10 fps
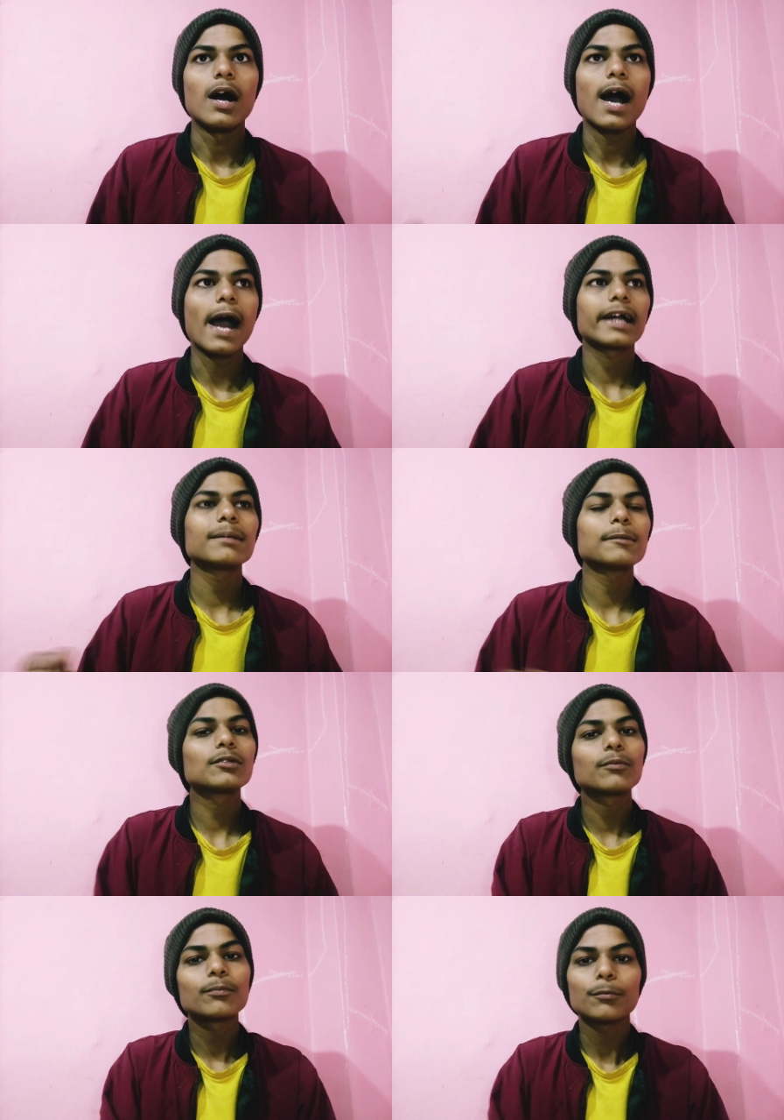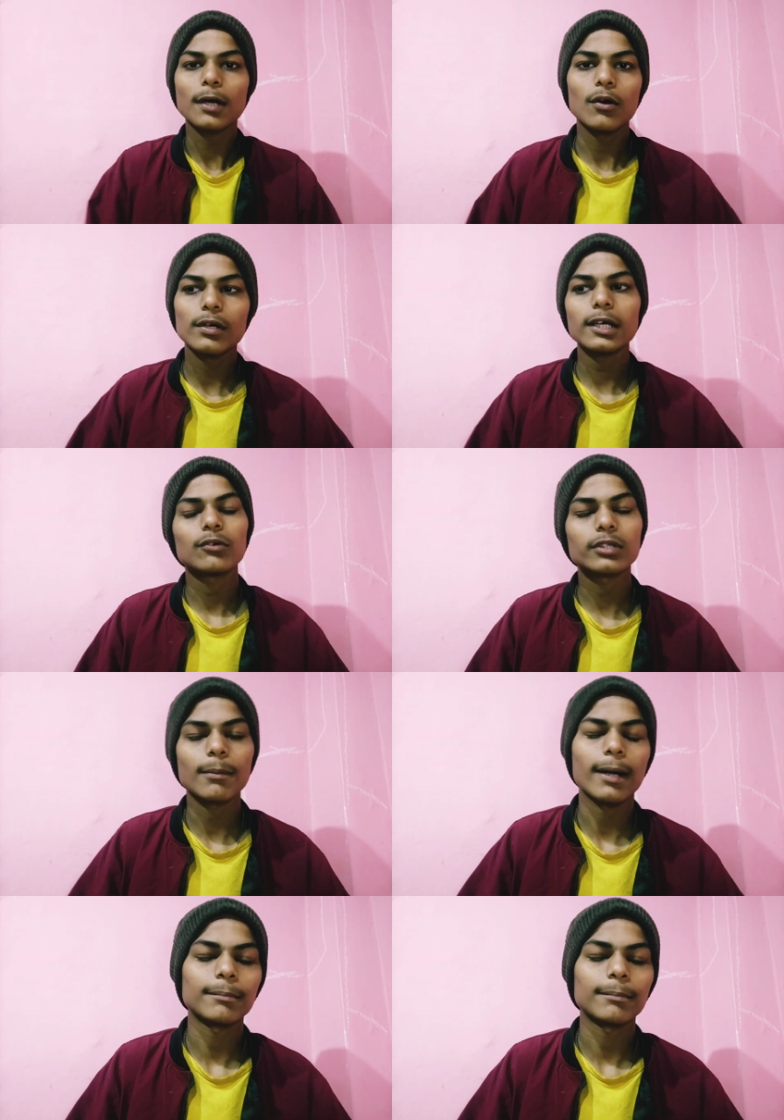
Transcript: आखिरी में जो पूरा हो गया उसके